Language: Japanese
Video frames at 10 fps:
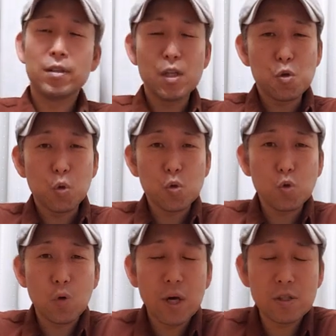ねちょこ
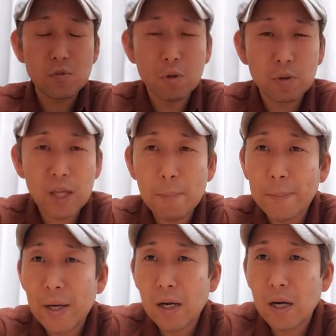ちょこ歌詞の断
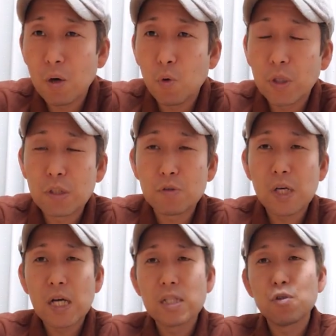片からこう私は
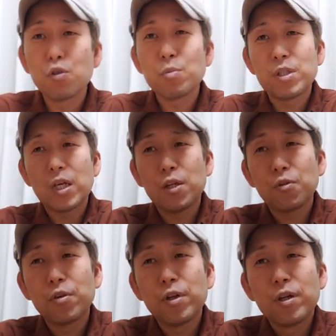感じ取りましたけど